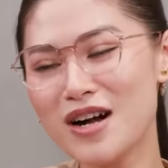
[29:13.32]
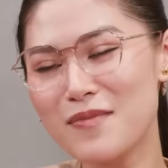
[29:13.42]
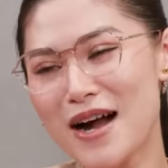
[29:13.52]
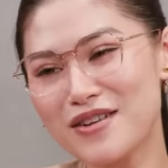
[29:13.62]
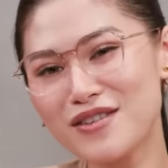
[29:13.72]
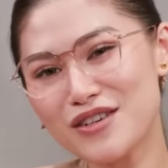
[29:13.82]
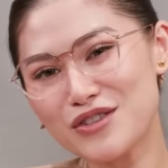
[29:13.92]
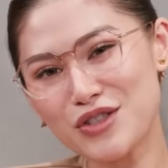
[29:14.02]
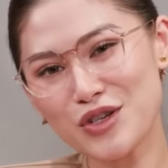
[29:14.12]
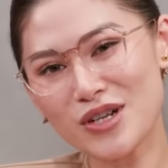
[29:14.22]
các bạn rất là
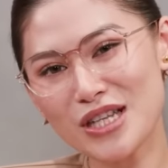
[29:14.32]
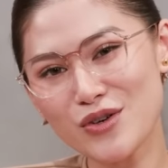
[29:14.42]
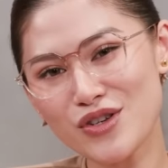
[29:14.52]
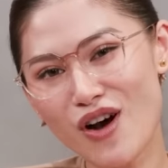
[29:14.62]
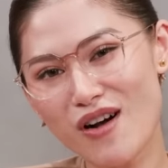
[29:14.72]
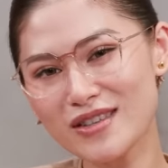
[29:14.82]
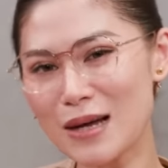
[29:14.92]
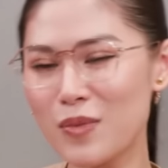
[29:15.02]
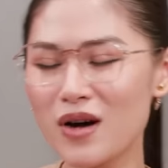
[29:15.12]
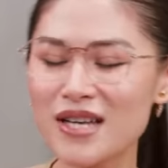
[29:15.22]
nhiều đã theo dõi
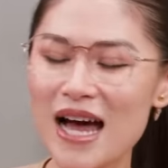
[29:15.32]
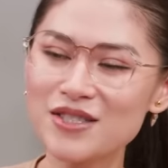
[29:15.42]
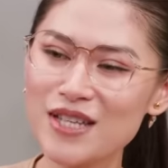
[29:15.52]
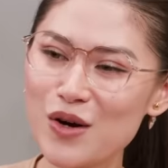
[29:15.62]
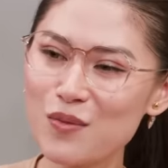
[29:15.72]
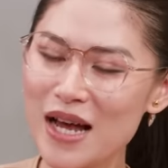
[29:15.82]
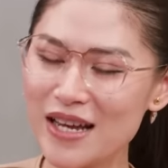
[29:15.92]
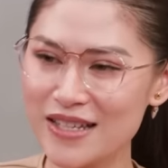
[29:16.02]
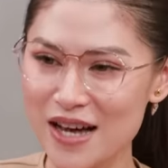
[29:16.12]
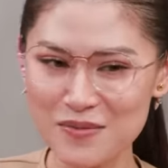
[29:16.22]
tập podcast ngày hôm nay nha.